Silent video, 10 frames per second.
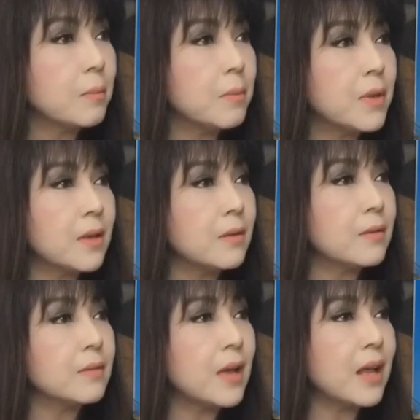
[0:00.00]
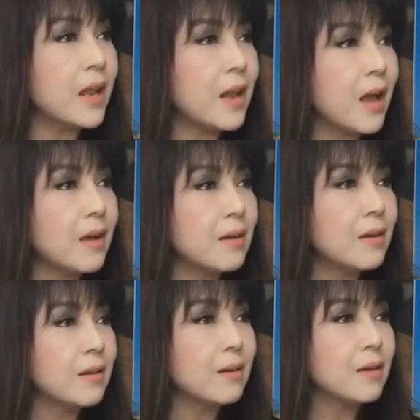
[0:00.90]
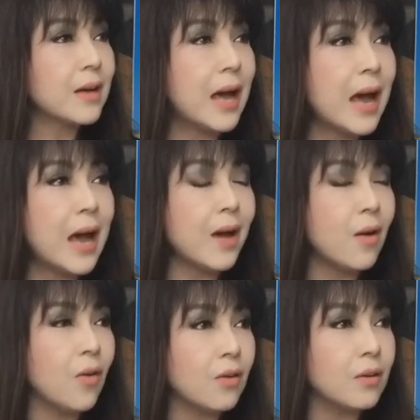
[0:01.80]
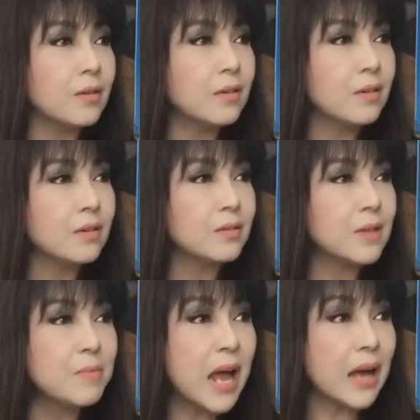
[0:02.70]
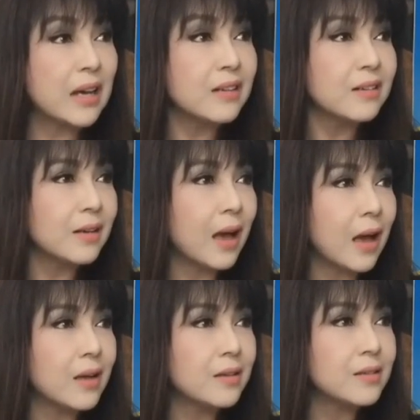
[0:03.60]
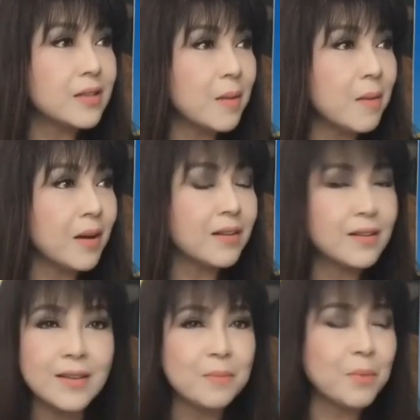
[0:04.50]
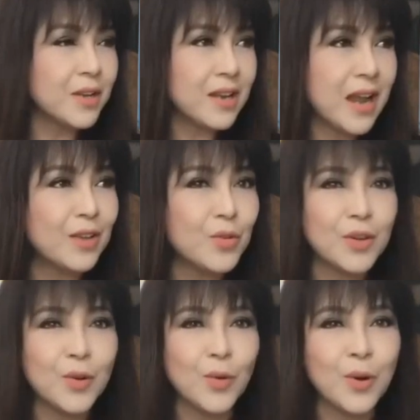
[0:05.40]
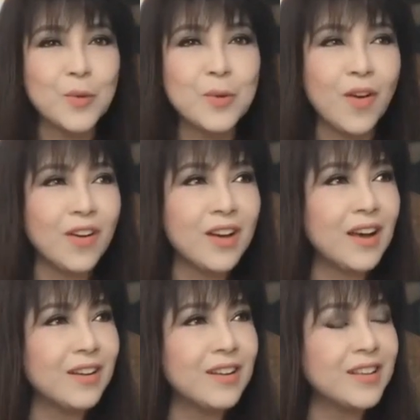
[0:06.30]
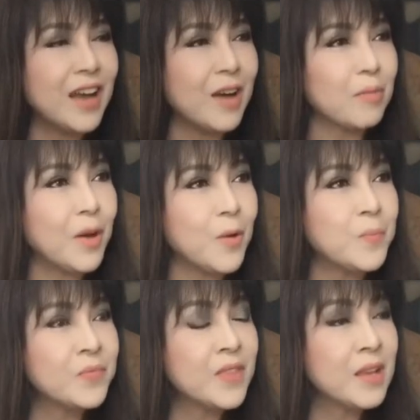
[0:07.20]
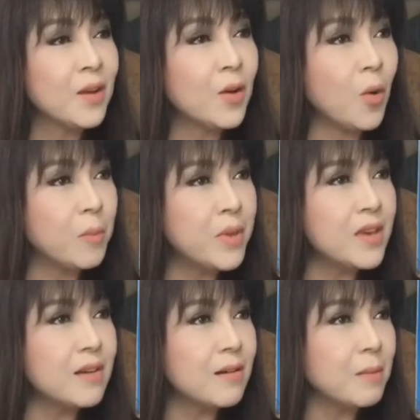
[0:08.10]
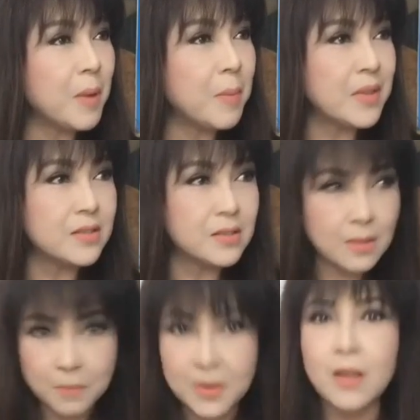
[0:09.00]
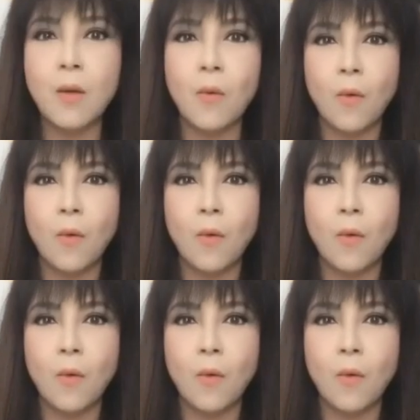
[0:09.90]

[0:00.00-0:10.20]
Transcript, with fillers: บิอะไรนะ ค่าของน้ำหนักเกินอะ่ะใช่ป่ะนี่พอดีนั่งอยู่กับนนลูกน้องค่ะ ก็เลยถามเขาของพี่เกินไปเป็นสิบกิโล